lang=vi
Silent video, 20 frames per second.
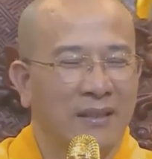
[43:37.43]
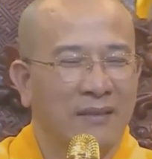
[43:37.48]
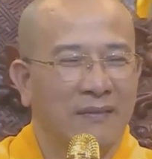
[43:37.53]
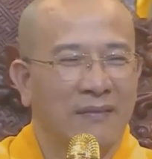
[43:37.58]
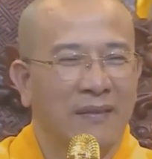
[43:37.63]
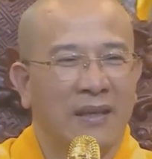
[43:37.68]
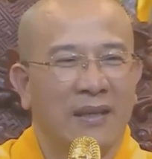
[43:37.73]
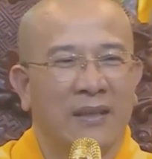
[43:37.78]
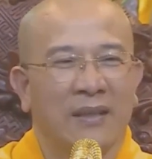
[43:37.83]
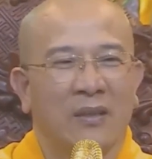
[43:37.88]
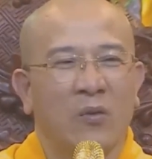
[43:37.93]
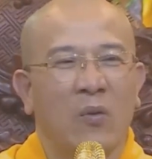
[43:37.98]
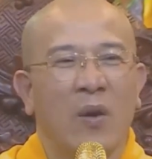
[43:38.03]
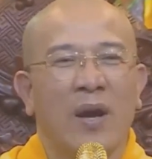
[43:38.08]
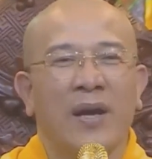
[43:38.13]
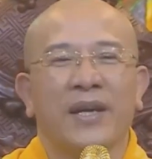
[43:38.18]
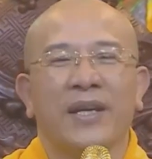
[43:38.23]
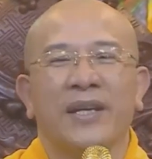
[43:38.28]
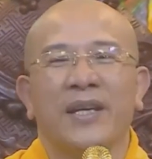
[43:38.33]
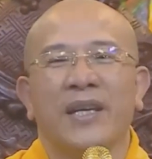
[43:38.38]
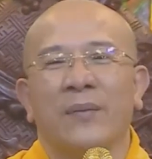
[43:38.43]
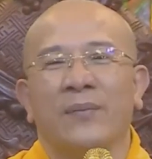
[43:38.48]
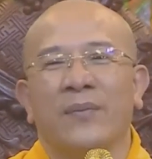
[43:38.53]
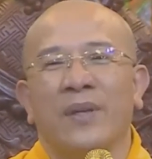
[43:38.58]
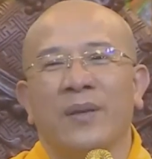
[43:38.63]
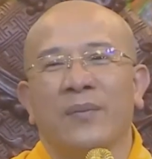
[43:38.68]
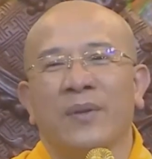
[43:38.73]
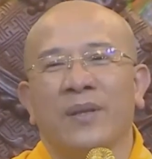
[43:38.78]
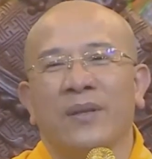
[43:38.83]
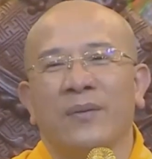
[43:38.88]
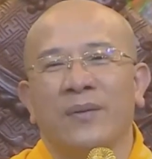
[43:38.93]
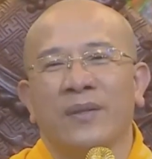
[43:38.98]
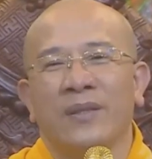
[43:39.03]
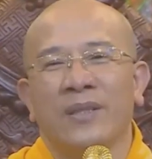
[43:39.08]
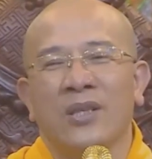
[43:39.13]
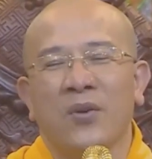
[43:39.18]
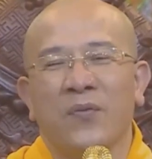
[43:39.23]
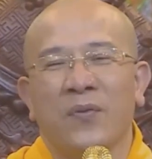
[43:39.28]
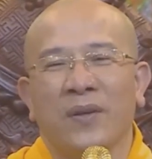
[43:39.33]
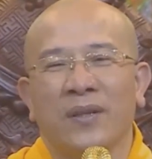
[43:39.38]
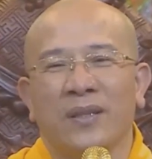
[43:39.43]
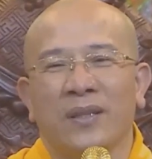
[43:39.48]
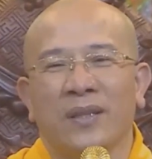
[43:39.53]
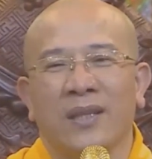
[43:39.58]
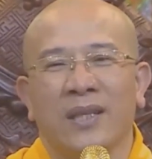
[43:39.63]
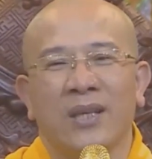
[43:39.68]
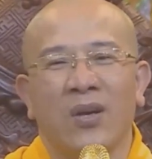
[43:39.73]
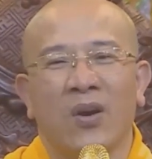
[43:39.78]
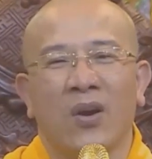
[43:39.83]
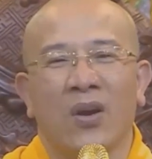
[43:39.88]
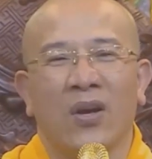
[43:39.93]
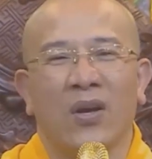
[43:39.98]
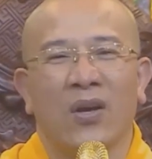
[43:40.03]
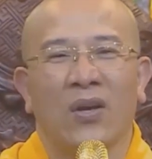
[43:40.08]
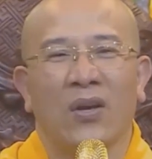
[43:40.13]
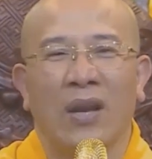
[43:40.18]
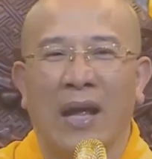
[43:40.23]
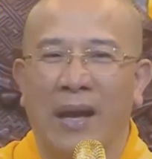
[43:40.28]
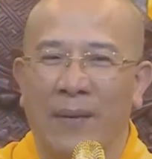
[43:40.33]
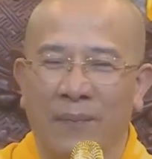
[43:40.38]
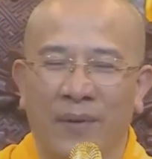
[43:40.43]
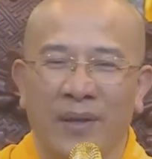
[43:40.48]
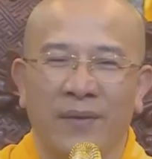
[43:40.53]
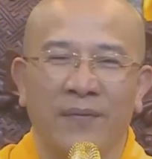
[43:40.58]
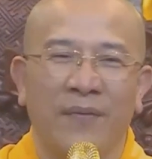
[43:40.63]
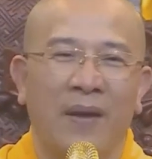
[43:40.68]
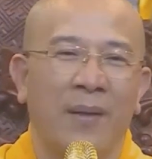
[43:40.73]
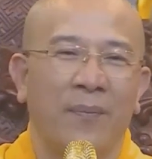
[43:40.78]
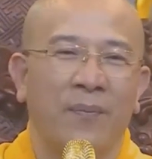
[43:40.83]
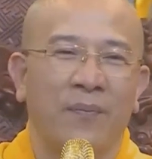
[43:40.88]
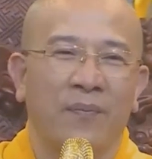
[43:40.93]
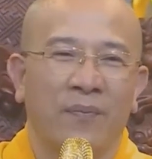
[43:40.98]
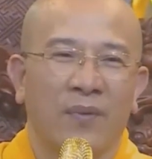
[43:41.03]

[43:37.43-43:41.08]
Và qua kinh nghiệm thầy thấy nhiều Phật tử khi họ làm cái pháp